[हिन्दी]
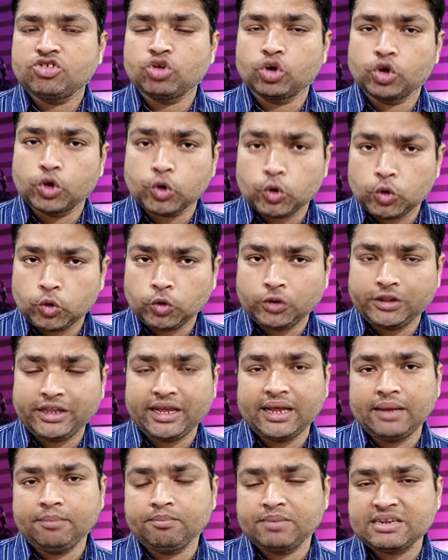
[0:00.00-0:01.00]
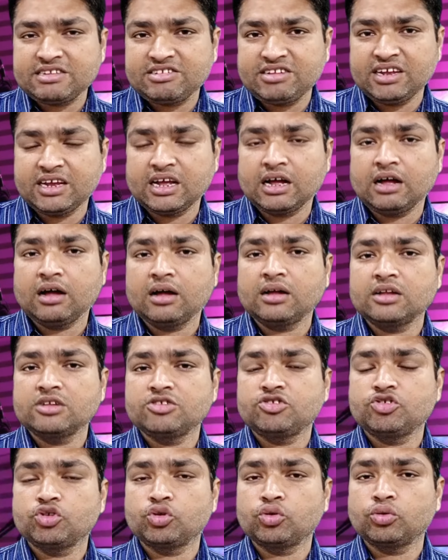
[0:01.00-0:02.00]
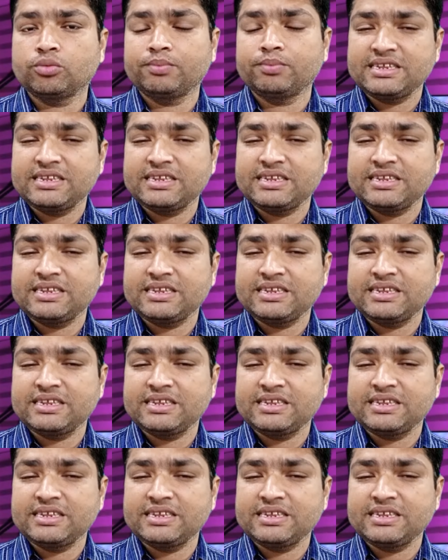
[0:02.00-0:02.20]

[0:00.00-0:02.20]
जो ग्रोथ है बच्चे का जो